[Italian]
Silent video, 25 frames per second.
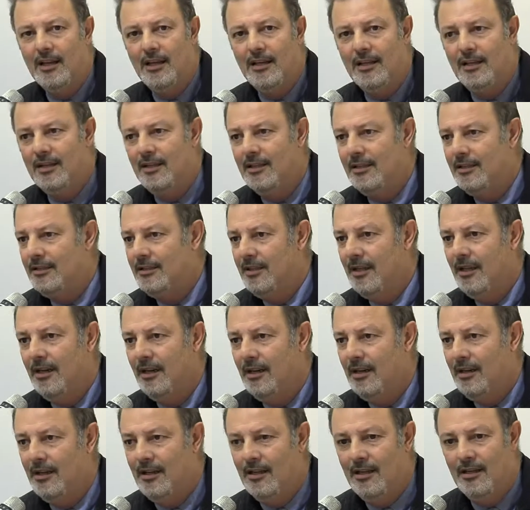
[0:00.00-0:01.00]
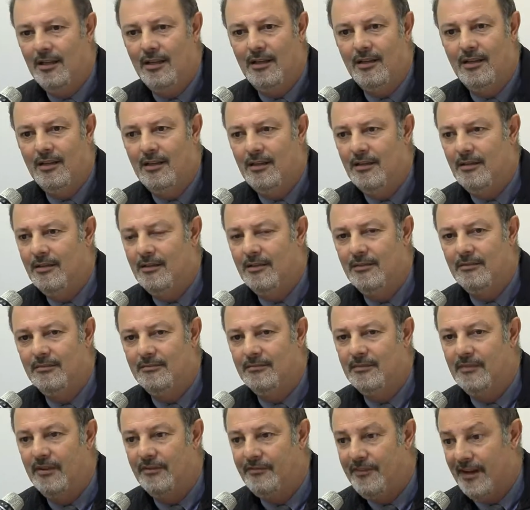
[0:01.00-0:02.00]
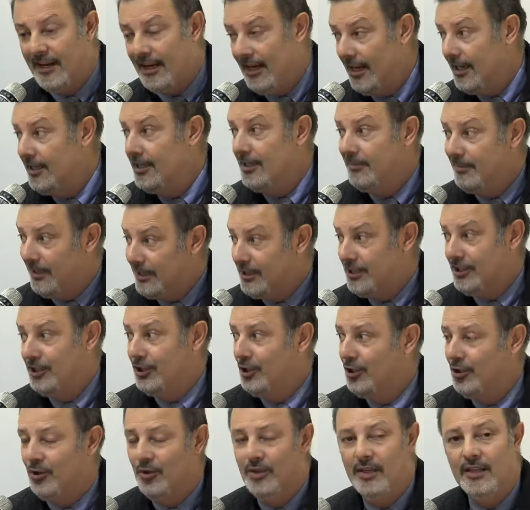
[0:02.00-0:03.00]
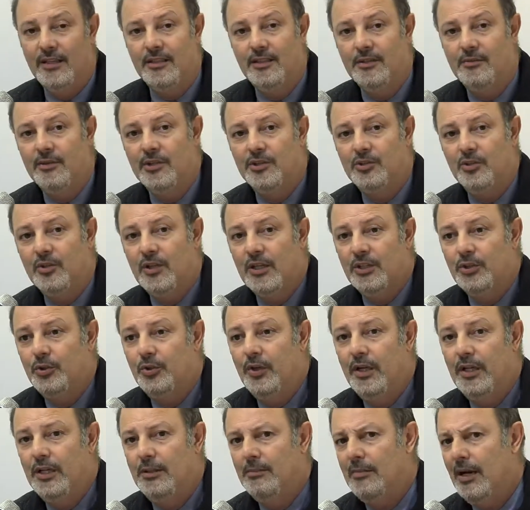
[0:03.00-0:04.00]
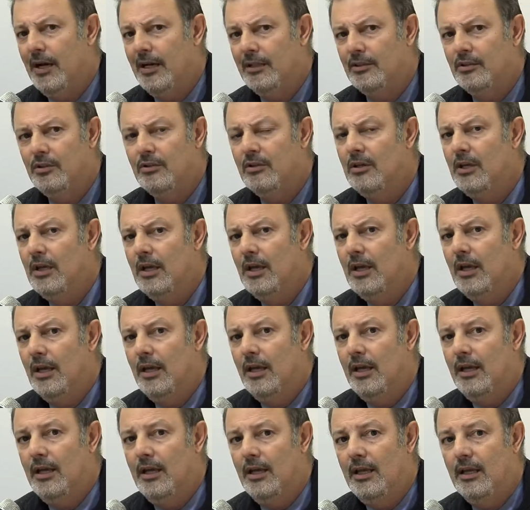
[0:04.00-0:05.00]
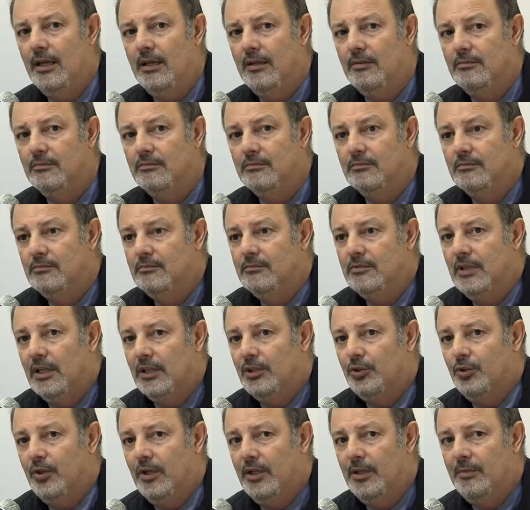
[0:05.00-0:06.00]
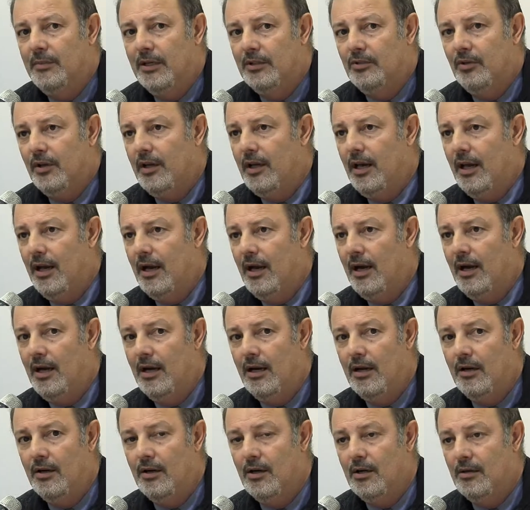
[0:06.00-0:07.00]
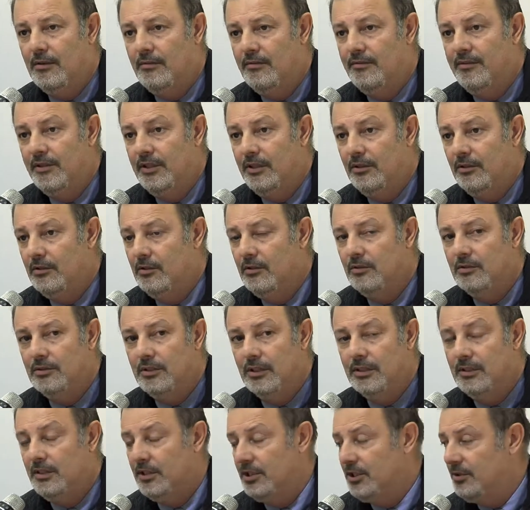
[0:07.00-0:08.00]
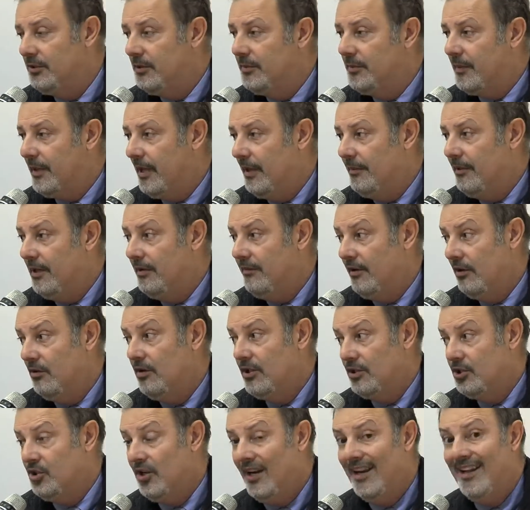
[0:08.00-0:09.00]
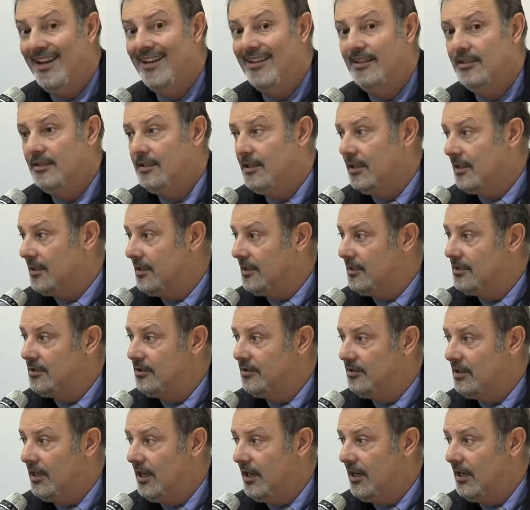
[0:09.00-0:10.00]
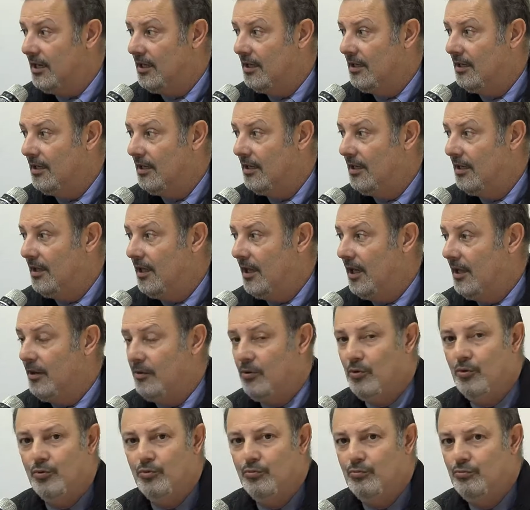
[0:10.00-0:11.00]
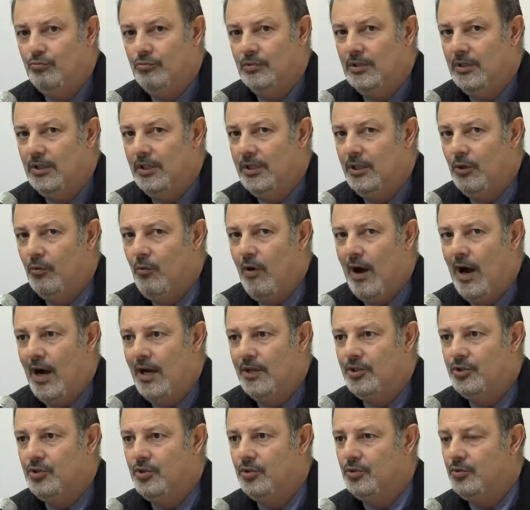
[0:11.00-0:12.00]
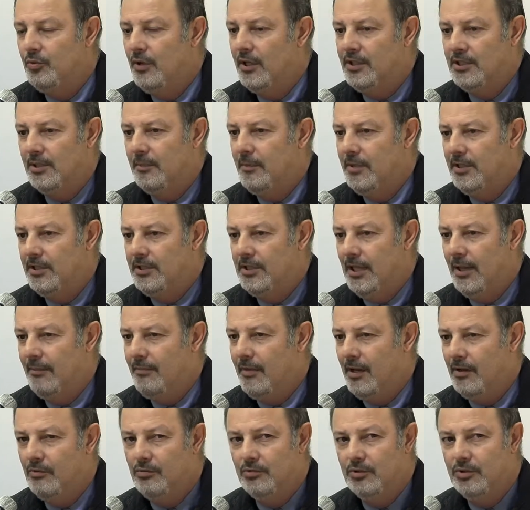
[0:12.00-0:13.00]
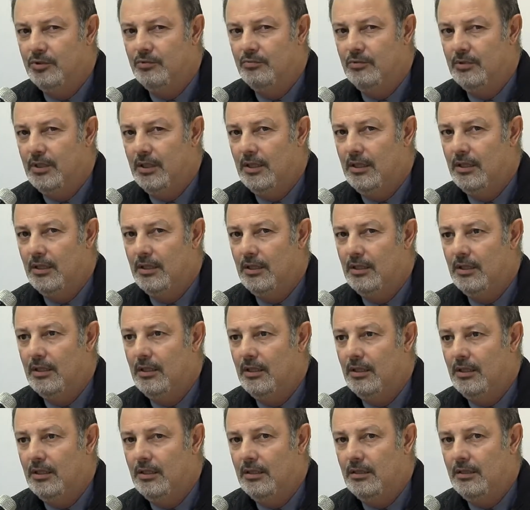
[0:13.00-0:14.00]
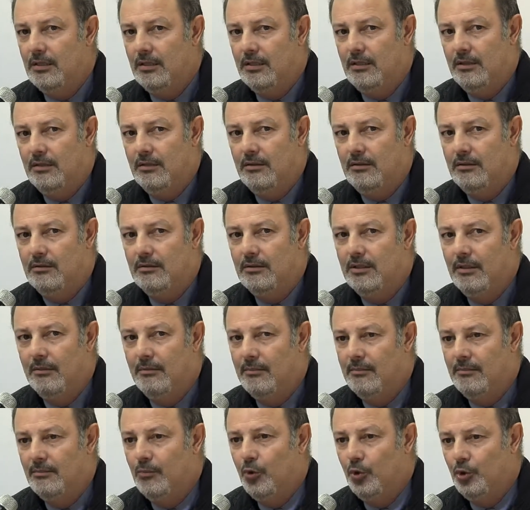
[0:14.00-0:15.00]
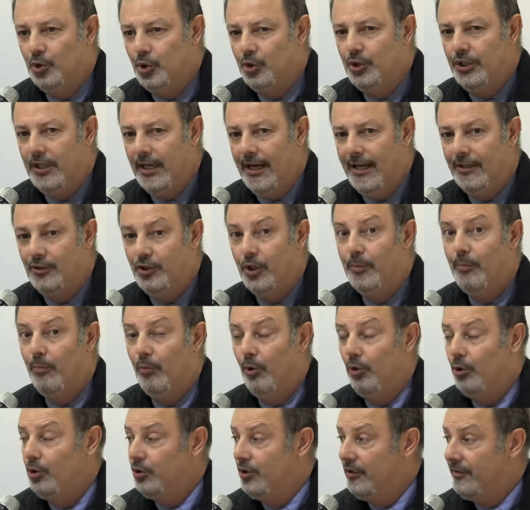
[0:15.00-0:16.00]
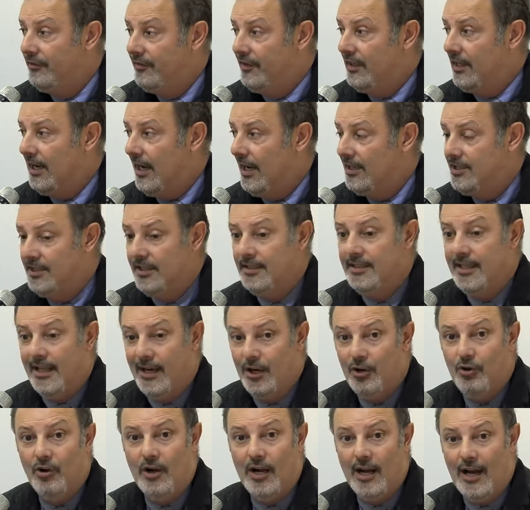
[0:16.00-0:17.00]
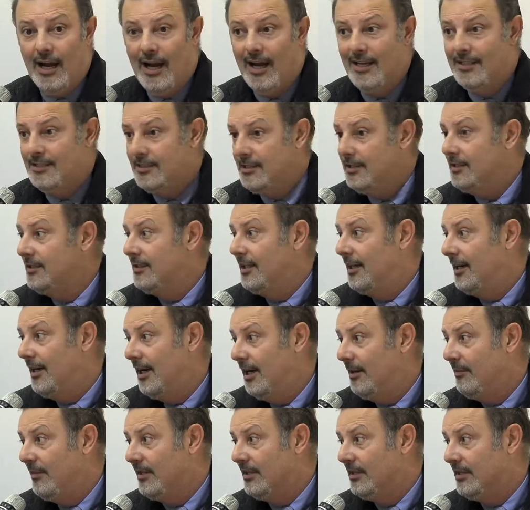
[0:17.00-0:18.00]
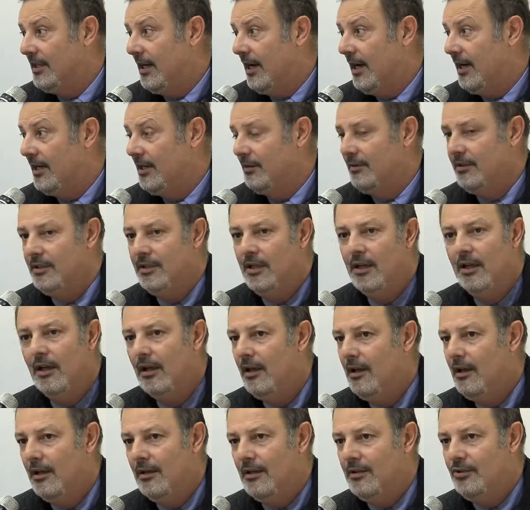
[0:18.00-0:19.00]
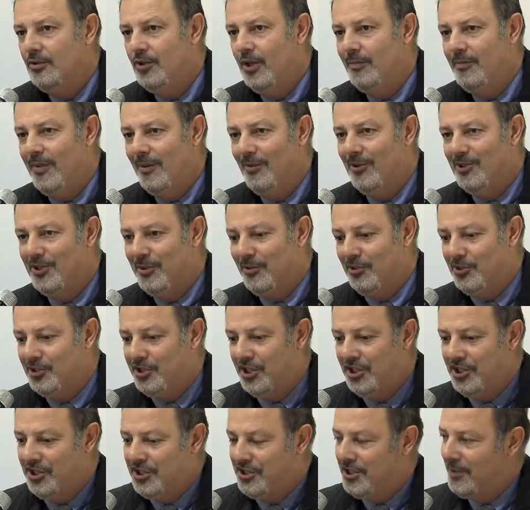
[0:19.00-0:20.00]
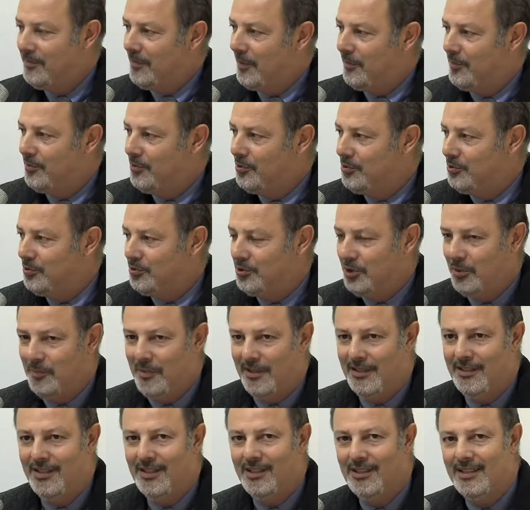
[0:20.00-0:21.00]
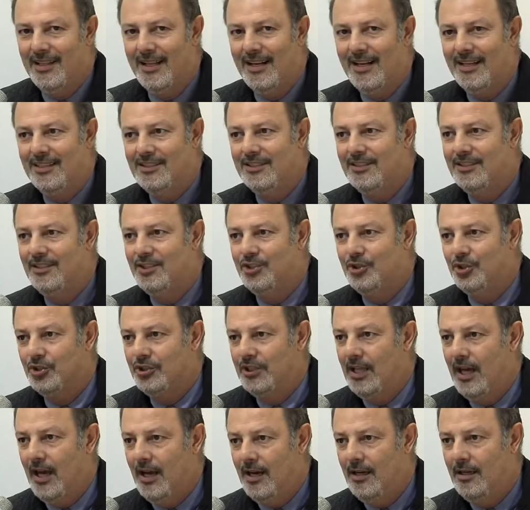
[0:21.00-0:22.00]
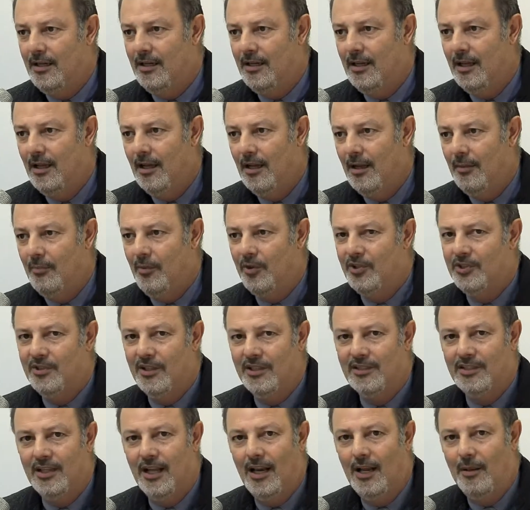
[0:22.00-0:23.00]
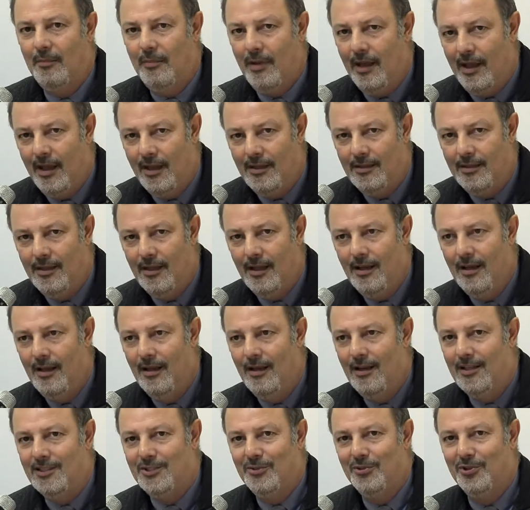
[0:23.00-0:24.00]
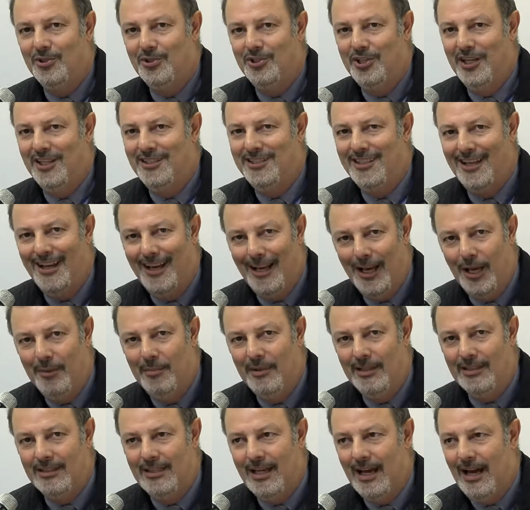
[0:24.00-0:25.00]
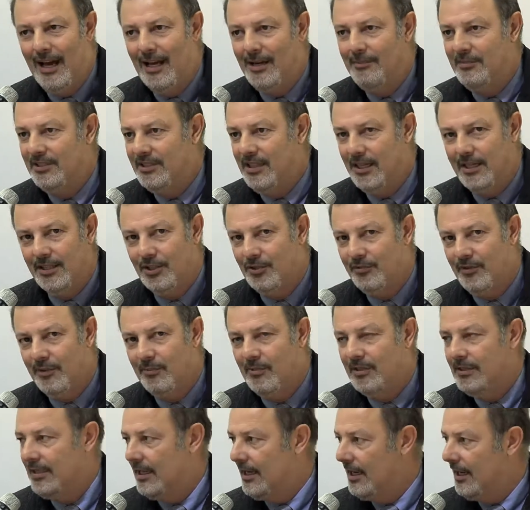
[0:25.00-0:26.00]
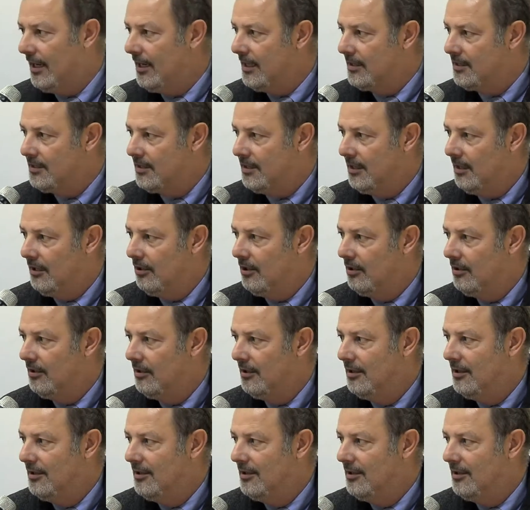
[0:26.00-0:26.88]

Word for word: eh, nel eh, fare l'animazione di questo cartone animato, è un cartone animato che ha vinto tantissimi premi a livello nazionale e internazionale. Eh, con un linguaggio di una semplicità ma di una, eh, molto diretto e molto efficace ed erano ragazzi delle elementari, quindi noi abbiamo, siamo scesi sempre più giù, siamo partiti dai ragazzi di 18 anni, poi siamo andati alle medie, siamo scesi alle elementari, mi sa che dovremmo andare all'asilo.